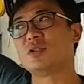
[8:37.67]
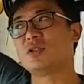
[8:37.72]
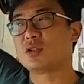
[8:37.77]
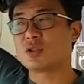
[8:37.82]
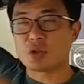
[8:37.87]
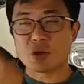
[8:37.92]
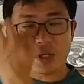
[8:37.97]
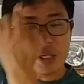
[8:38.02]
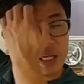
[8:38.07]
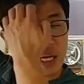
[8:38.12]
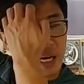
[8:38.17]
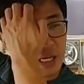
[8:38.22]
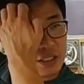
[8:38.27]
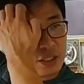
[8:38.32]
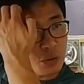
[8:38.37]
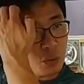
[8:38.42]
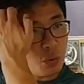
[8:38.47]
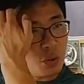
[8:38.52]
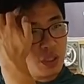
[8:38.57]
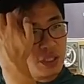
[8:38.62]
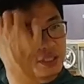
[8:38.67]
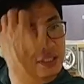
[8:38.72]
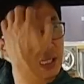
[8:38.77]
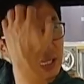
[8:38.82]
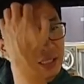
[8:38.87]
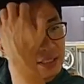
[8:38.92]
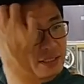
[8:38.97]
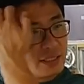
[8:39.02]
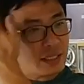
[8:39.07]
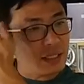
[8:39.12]
저희가 아직 올리지
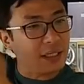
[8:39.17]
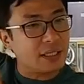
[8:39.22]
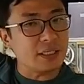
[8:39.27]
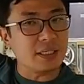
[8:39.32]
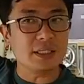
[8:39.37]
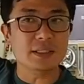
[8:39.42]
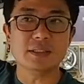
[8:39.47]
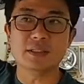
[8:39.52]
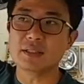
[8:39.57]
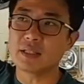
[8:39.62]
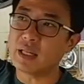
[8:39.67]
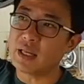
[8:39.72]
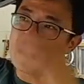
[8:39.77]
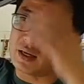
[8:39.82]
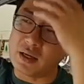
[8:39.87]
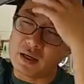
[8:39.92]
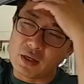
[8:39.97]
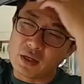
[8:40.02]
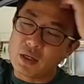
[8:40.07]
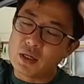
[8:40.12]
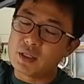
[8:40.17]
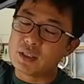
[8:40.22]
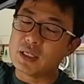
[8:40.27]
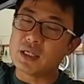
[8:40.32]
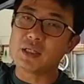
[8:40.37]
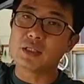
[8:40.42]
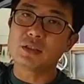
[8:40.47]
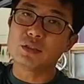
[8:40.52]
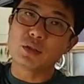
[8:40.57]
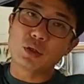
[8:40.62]
않은 차량이 있는데
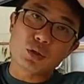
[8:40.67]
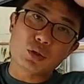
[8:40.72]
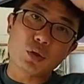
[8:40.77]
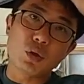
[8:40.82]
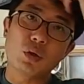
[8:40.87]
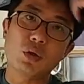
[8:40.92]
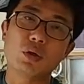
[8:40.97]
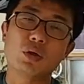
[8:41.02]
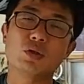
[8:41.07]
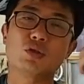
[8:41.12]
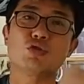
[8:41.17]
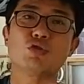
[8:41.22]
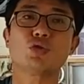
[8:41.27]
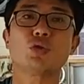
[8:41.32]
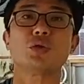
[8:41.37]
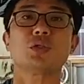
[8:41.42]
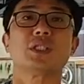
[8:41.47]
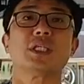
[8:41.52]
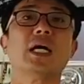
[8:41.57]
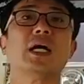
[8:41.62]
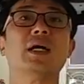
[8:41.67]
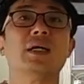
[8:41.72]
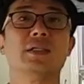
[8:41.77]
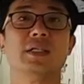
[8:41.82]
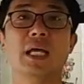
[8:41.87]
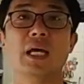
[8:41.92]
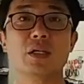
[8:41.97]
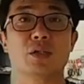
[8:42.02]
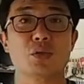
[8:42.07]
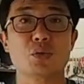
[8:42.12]
예를 들어서 수소차,
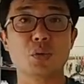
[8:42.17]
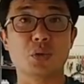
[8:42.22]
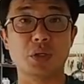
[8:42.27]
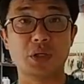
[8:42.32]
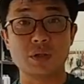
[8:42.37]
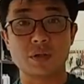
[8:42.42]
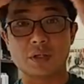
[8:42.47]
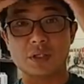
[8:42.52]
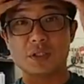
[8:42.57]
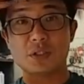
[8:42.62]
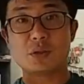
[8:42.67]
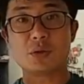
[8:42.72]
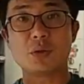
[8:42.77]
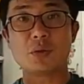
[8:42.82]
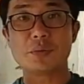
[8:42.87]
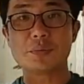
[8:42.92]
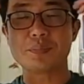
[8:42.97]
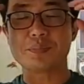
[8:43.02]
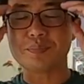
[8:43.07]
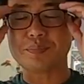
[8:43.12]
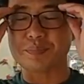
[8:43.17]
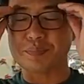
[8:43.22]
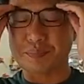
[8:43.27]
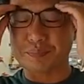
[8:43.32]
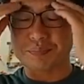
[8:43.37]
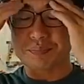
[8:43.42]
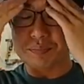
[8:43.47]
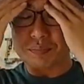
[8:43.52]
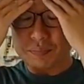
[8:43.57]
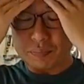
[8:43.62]
넥소 이런 거 있죠?
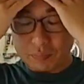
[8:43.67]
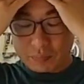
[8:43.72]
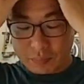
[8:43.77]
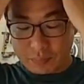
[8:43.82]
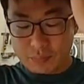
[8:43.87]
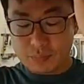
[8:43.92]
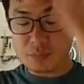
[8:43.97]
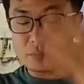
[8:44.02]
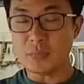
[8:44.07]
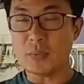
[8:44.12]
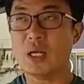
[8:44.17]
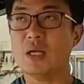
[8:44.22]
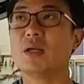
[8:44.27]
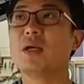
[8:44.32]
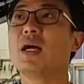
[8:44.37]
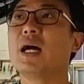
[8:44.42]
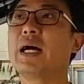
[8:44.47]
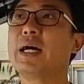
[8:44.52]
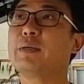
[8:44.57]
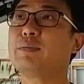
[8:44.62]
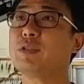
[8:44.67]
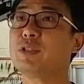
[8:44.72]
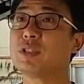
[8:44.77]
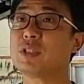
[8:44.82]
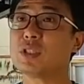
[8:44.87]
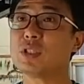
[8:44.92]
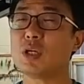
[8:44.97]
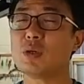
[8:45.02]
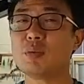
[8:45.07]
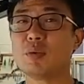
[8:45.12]
하부를
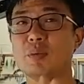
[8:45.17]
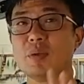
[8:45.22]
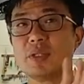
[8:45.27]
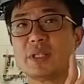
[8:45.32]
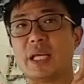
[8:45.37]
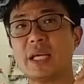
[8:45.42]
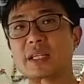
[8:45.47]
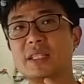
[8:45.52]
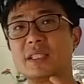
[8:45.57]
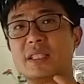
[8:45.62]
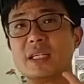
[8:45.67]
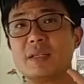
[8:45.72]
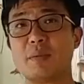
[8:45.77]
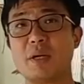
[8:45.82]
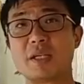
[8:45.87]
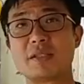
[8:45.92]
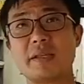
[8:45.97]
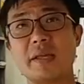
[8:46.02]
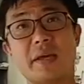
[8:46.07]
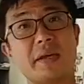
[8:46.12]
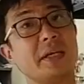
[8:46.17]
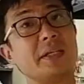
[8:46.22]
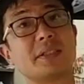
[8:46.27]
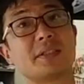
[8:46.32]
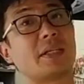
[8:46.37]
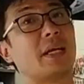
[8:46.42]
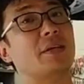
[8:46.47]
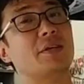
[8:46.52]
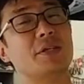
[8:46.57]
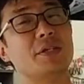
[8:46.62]
뜯어보면 탱크가 막
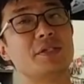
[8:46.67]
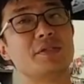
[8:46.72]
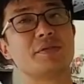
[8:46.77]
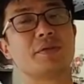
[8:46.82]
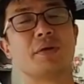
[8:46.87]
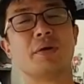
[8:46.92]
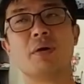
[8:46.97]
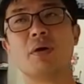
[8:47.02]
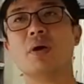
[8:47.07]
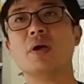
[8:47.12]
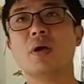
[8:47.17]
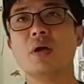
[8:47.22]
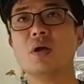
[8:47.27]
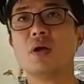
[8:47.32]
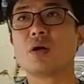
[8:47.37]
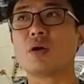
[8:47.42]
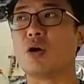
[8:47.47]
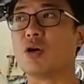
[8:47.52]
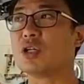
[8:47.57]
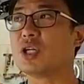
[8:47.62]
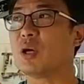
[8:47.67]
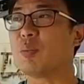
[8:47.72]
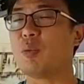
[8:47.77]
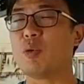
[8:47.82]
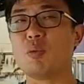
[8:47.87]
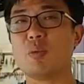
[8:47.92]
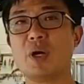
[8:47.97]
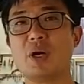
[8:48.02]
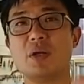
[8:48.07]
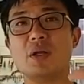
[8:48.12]
3개씩 달려있어요. 거기에
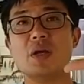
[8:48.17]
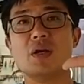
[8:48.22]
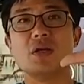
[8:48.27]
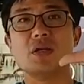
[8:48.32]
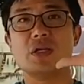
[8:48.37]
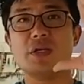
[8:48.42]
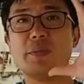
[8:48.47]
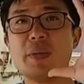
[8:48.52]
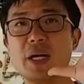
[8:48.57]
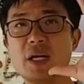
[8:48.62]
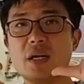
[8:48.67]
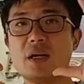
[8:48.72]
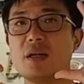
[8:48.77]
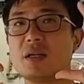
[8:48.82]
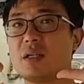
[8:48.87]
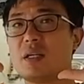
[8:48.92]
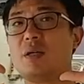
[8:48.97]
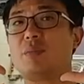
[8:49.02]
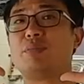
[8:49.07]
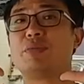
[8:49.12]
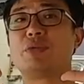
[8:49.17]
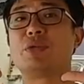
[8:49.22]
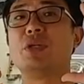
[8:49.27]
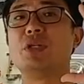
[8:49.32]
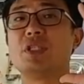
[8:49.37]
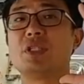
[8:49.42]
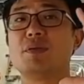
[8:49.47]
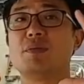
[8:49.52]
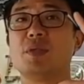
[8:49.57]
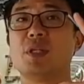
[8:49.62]
보면 이만하게
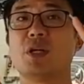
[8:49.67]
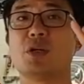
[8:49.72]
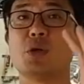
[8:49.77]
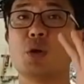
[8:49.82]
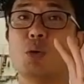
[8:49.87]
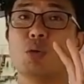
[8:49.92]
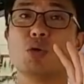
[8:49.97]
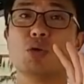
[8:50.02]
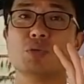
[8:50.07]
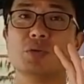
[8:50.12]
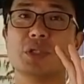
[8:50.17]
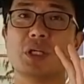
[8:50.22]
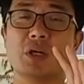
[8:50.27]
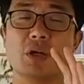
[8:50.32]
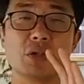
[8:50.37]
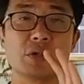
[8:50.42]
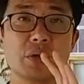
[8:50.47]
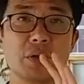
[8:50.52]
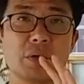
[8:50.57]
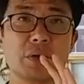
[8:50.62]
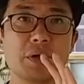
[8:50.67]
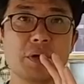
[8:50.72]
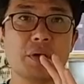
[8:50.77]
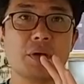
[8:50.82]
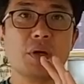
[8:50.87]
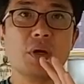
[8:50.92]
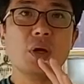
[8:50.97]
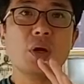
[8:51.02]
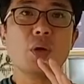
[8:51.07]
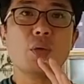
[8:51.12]
붙어있습니다. 경고문이. 어떤
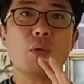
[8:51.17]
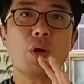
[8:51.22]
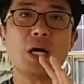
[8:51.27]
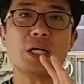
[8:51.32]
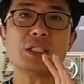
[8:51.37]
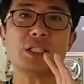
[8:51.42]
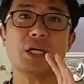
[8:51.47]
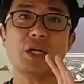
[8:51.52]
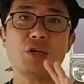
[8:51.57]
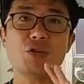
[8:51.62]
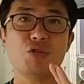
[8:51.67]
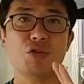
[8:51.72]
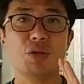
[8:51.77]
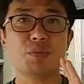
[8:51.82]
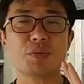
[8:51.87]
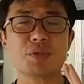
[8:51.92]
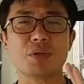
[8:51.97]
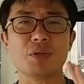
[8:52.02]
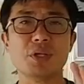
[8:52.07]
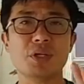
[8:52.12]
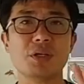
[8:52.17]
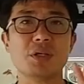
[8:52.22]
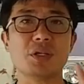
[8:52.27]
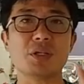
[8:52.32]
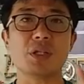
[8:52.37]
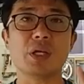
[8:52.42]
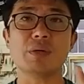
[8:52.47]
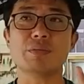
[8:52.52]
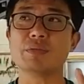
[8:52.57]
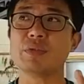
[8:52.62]
거요? 화재의 위험성이
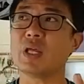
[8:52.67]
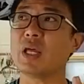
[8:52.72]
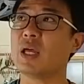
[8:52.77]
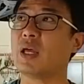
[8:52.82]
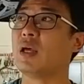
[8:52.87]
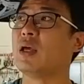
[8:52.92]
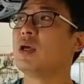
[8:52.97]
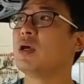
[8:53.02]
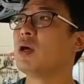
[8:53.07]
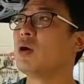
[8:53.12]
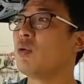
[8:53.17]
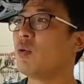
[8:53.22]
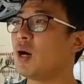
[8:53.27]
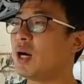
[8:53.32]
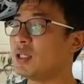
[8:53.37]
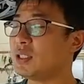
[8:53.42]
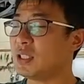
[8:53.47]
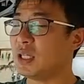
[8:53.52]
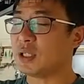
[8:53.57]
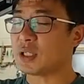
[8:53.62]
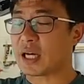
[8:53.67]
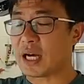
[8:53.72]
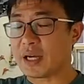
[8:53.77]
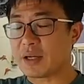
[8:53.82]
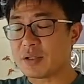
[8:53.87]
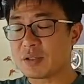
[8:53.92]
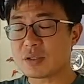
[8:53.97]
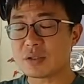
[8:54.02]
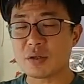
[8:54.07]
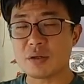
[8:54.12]
있기 때문에 화재,
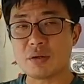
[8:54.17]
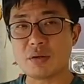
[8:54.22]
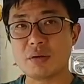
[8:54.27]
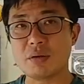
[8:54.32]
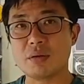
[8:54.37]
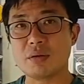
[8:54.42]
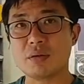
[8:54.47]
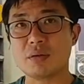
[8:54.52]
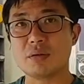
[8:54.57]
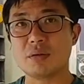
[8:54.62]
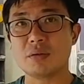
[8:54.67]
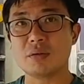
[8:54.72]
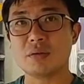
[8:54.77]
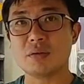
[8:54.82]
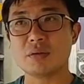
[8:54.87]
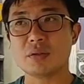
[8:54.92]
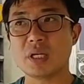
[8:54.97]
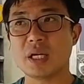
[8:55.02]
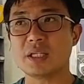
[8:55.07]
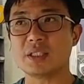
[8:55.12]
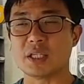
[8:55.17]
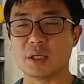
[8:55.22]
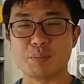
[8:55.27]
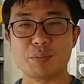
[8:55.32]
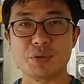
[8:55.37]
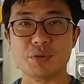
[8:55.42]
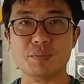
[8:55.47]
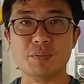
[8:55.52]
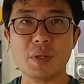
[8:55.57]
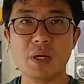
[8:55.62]
가연성의
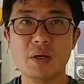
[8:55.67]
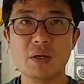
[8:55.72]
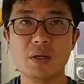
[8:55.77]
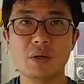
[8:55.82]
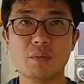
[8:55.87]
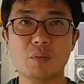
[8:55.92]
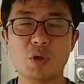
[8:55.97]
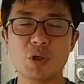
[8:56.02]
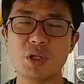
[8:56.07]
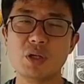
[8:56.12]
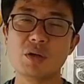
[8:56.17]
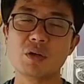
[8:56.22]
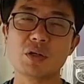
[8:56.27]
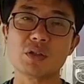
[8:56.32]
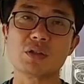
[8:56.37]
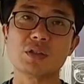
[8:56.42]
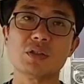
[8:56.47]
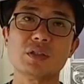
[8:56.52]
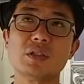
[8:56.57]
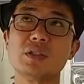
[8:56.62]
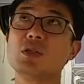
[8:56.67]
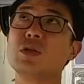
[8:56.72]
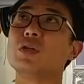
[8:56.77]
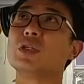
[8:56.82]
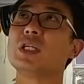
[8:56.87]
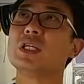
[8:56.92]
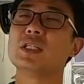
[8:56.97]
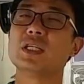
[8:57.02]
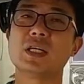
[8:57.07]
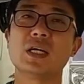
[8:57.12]
제품 뭐 이런 것들은
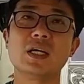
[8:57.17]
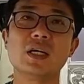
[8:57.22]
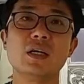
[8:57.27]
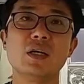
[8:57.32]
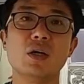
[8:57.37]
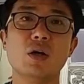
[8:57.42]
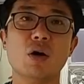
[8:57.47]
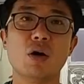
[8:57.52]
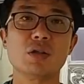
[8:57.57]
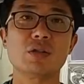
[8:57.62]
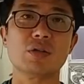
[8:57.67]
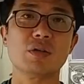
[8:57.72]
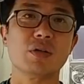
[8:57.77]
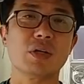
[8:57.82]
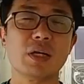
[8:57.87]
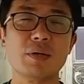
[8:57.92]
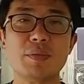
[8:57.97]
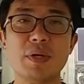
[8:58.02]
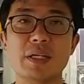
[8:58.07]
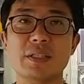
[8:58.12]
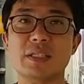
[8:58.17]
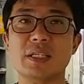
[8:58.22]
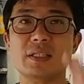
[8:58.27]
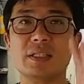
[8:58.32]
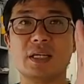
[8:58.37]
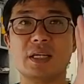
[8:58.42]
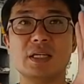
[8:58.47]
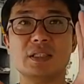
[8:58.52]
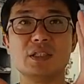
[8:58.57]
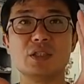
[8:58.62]
여기에다가 어떤 걸 하면 안
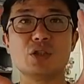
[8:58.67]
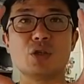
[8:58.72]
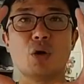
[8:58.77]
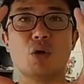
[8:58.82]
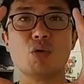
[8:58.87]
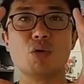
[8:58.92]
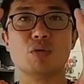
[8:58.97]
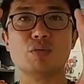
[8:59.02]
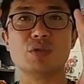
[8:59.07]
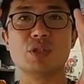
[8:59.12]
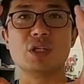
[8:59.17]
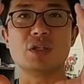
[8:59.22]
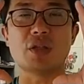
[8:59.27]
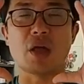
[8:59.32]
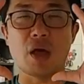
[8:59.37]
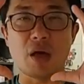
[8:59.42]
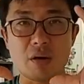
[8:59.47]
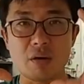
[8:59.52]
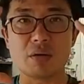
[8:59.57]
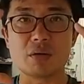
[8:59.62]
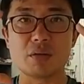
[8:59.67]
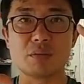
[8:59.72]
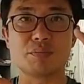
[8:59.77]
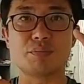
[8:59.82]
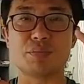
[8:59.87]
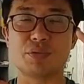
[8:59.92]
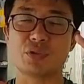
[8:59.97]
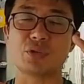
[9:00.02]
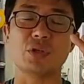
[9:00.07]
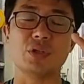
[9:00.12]
된다라는 경고문이 대형
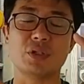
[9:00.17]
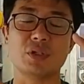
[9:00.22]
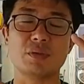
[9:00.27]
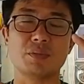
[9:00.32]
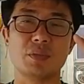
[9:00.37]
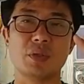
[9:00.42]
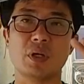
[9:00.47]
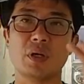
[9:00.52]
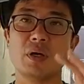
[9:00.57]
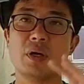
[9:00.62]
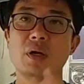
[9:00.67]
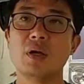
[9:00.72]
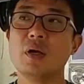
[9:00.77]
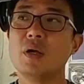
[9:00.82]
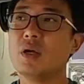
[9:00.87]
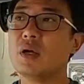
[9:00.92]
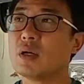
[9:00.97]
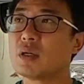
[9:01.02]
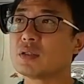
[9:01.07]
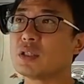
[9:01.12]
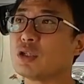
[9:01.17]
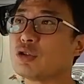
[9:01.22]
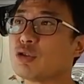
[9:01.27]
붙어 있습니다. 근데